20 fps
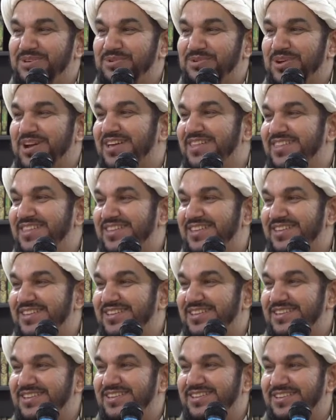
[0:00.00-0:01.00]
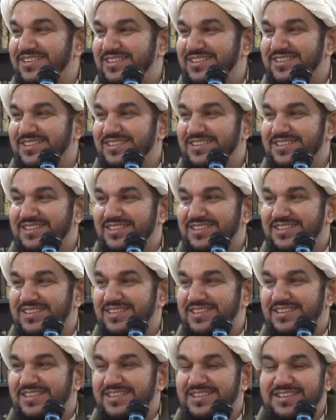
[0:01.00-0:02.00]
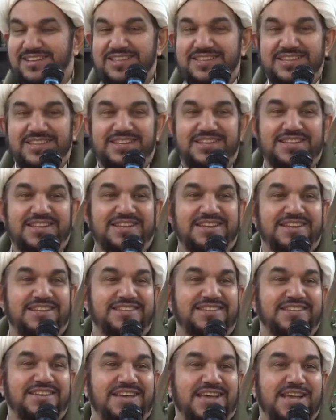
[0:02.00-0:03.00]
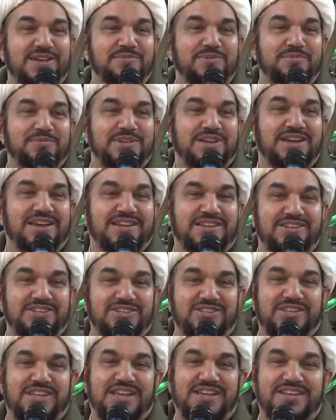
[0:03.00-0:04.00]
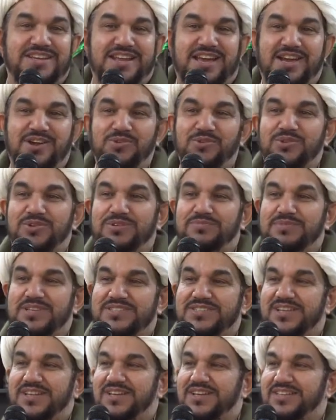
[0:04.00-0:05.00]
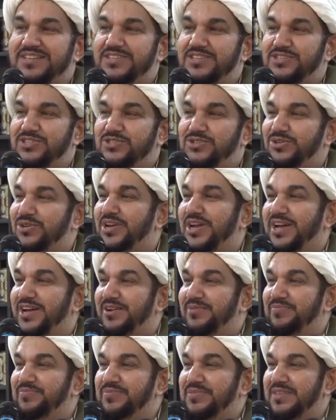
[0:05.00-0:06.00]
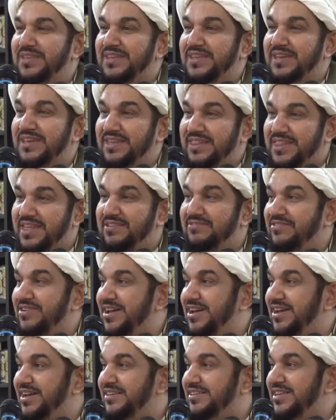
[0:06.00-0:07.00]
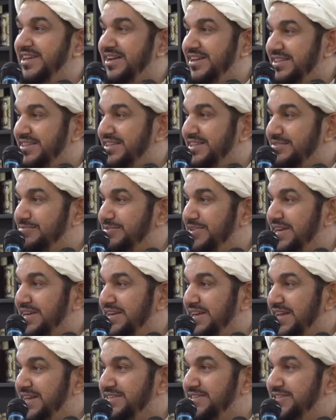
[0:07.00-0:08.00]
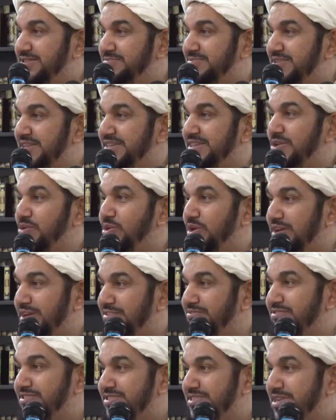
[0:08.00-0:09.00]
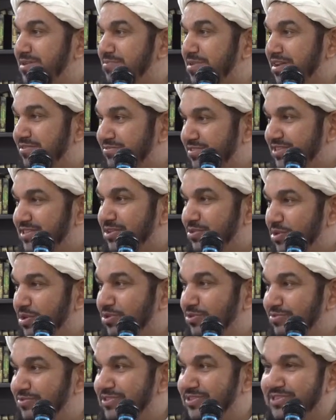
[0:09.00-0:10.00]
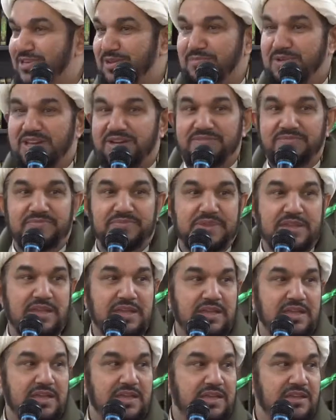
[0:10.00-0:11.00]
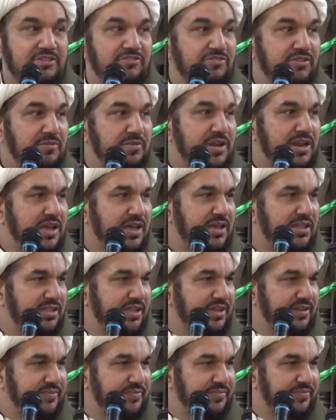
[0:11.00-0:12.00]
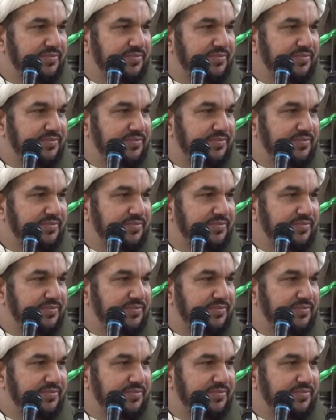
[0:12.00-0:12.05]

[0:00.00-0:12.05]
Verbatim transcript: وهذه النظرية التي قام بها أينشتاين حول مسألة السرعة إذا فاقت أكثر من اللازم يتوقف الزمان في توقف الزمان فمن هذا؟